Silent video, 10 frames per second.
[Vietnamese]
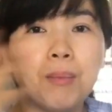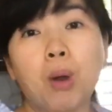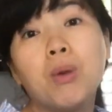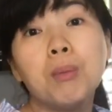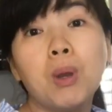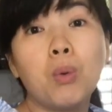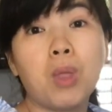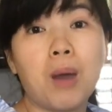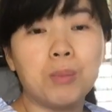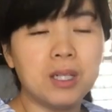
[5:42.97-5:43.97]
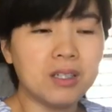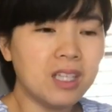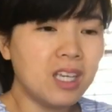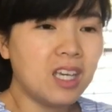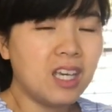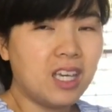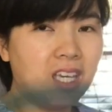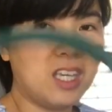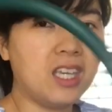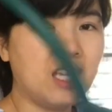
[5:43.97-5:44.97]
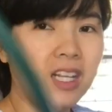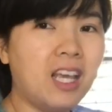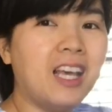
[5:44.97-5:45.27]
thì máu nó mới lưu thông được thì